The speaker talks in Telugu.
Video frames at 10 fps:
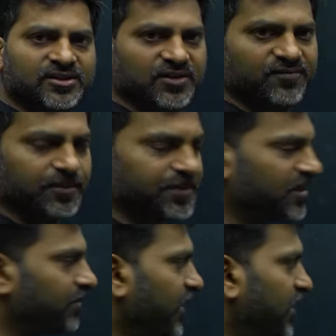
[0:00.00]
ఇచ్చేటువంటి
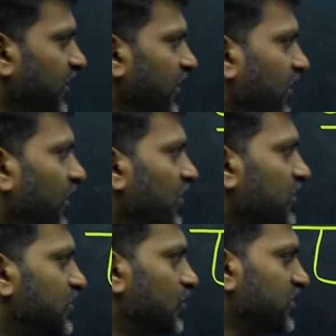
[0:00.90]
పదం ఏంటి
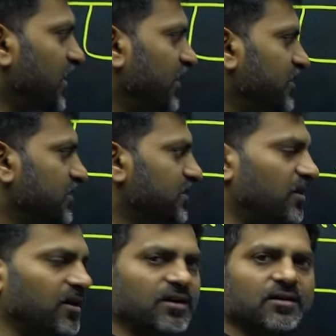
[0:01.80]
సొసైటస్
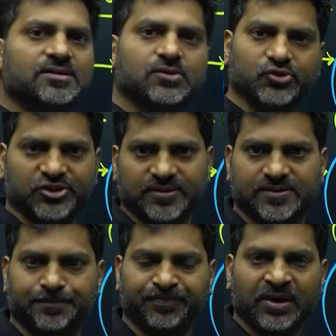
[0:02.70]
ఆర్
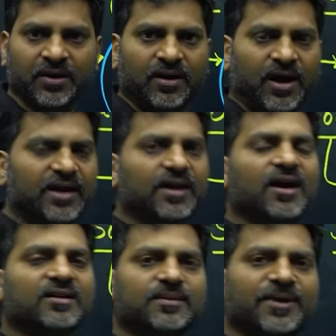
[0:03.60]
సోషియస్ అంటే
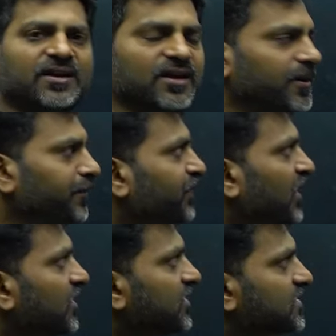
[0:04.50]
అర్థం ఏంటి
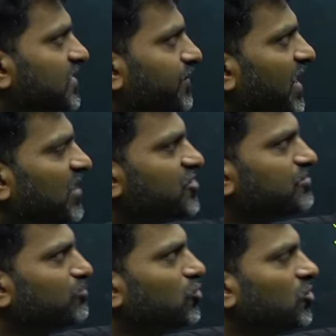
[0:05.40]

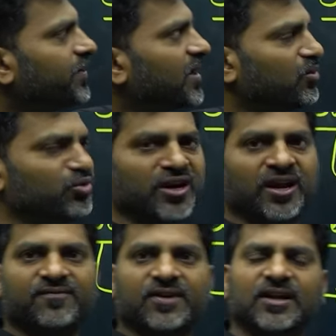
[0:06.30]
సమాజం లోపల
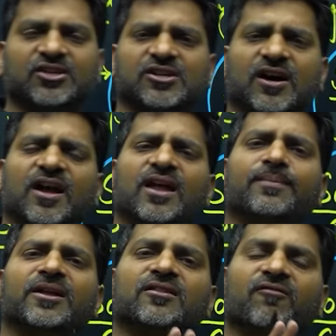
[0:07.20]
ఉండేటువంటి
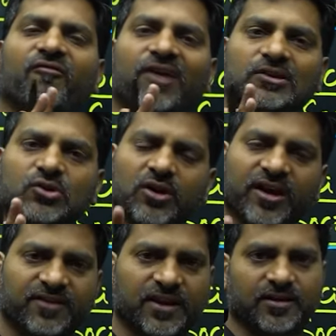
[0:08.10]
చాలామంది వ్యక్తులు
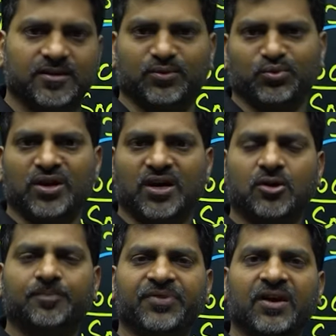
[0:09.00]
ఎవరైతే ఉన్నారో